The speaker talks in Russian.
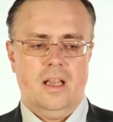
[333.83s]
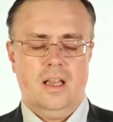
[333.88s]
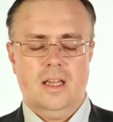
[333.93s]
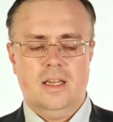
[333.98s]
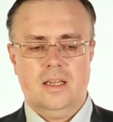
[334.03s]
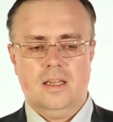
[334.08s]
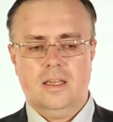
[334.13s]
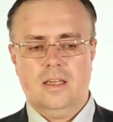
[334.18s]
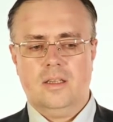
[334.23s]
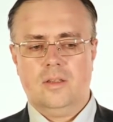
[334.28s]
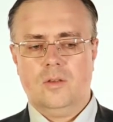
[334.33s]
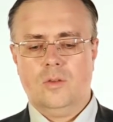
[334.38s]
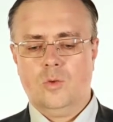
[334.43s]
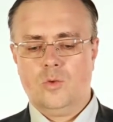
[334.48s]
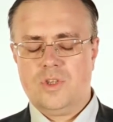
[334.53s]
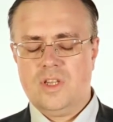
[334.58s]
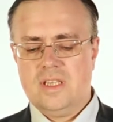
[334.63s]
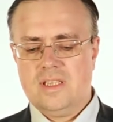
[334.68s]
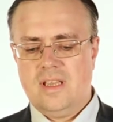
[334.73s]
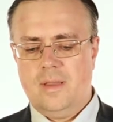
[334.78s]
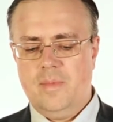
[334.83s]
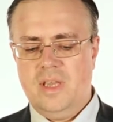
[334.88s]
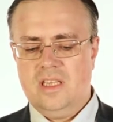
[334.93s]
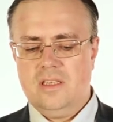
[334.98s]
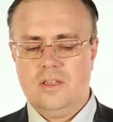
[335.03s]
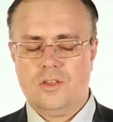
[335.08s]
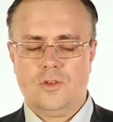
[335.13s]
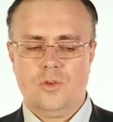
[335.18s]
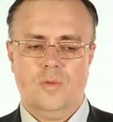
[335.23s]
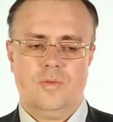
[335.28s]
А, нужно
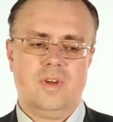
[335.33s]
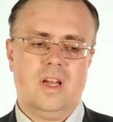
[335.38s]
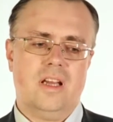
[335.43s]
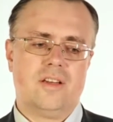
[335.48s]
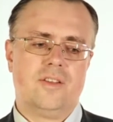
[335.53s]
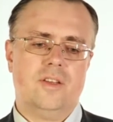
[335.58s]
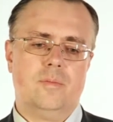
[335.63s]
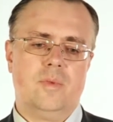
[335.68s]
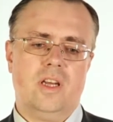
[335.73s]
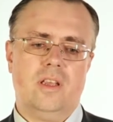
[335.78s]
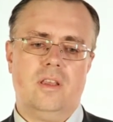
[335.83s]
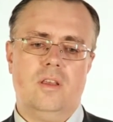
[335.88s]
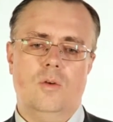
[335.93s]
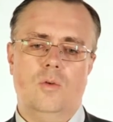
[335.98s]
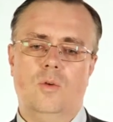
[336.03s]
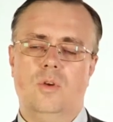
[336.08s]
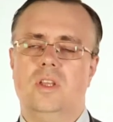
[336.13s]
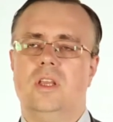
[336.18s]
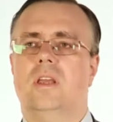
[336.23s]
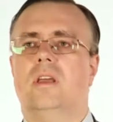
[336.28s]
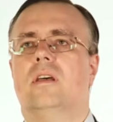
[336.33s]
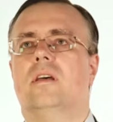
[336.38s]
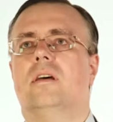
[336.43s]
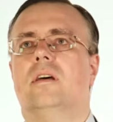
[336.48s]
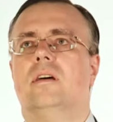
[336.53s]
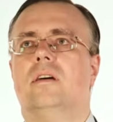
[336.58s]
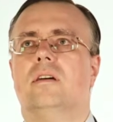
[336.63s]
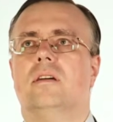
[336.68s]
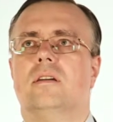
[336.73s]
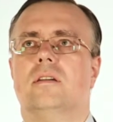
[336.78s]
заметить, что в каждом регионе
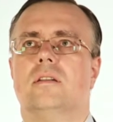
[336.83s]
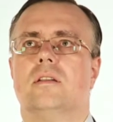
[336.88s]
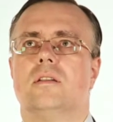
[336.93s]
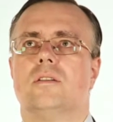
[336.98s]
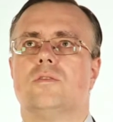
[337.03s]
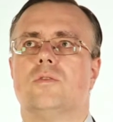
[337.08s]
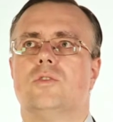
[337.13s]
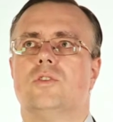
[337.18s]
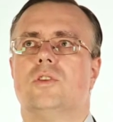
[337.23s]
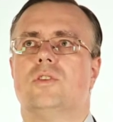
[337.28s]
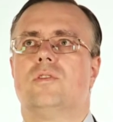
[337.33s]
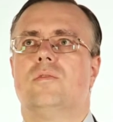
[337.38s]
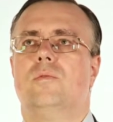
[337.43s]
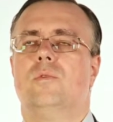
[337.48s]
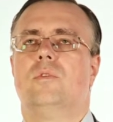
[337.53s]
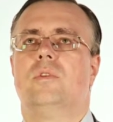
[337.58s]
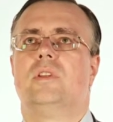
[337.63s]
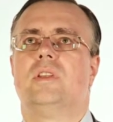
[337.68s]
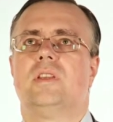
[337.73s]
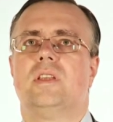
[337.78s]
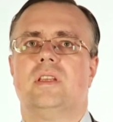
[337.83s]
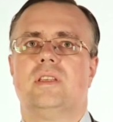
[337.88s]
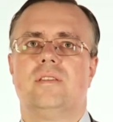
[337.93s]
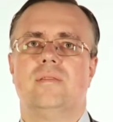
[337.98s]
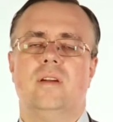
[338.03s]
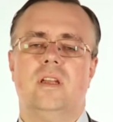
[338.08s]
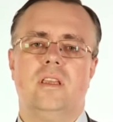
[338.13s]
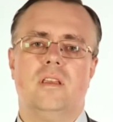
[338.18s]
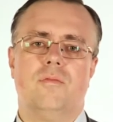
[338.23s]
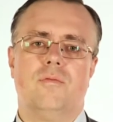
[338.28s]
а, существуют
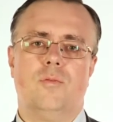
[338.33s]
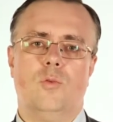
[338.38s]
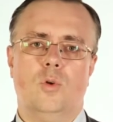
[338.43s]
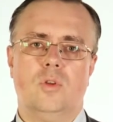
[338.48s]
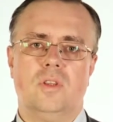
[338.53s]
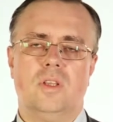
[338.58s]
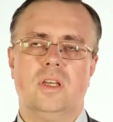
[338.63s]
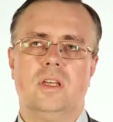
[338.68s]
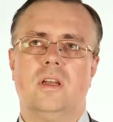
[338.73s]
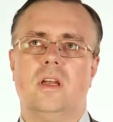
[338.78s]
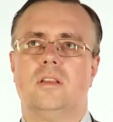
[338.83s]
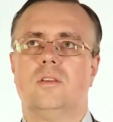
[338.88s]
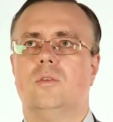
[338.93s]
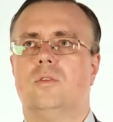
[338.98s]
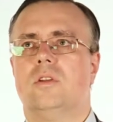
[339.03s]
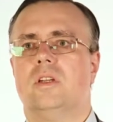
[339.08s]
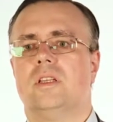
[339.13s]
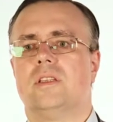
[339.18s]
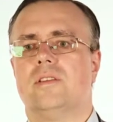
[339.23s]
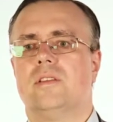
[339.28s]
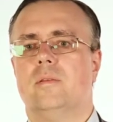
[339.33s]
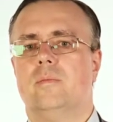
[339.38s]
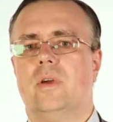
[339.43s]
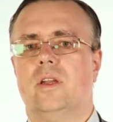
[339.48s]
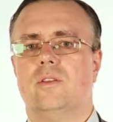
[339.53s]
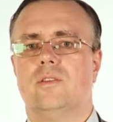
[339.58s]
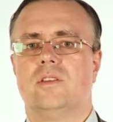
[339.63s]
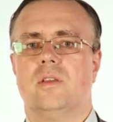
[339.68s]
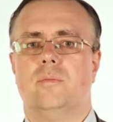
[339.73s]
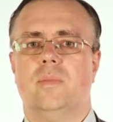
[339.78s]
свои фонды, которые
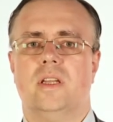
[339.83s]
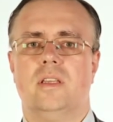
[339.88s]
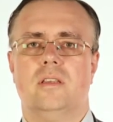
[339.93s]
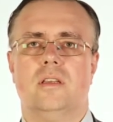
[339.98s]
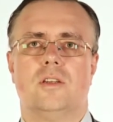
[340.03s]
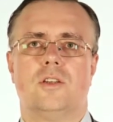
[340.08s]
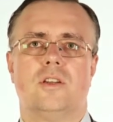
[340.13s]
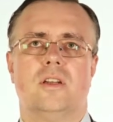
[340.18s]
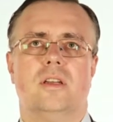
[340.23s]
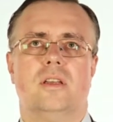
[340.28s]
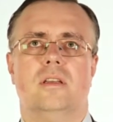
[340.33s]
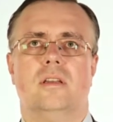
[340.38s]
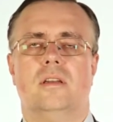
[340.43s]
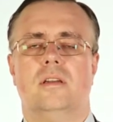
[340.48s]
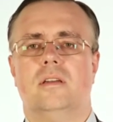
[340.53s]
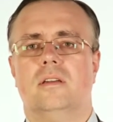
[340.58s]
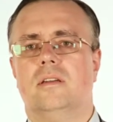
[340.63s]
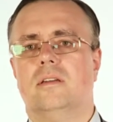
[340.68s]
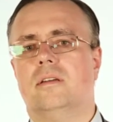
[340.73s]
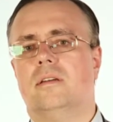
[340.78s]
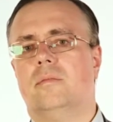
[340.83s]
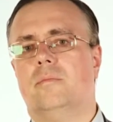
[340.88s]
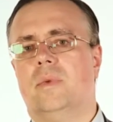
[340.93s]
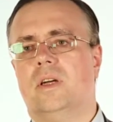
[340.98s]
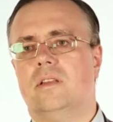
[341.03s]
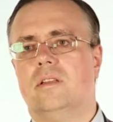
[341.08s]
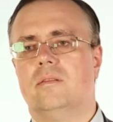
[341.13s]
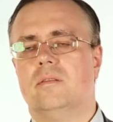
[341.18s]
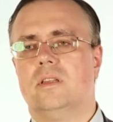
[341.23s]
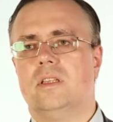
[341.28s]
занимаются поддержкой а,
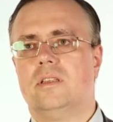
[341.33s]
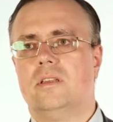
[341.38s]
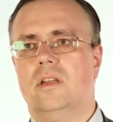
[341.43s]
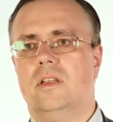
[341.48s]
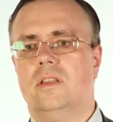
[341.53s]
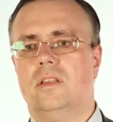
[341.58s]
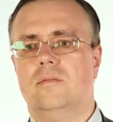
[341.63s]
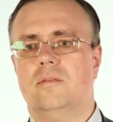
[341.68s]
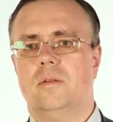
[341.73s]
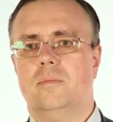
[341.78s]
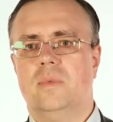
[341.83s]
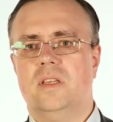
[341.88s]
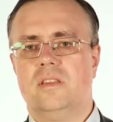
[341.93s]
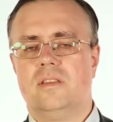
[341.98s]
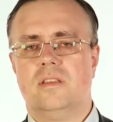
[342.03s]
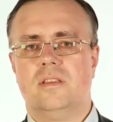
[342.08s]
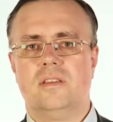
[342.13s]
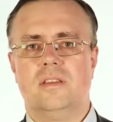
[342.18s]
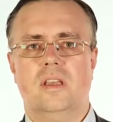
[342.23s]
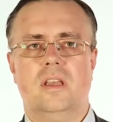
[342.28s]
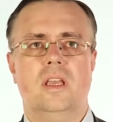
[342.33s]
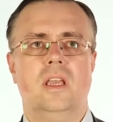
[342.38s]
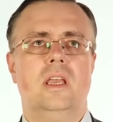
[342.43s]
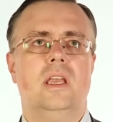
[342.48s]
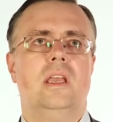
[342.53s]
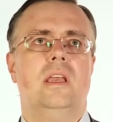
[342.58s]
малого и среднего бизнеса.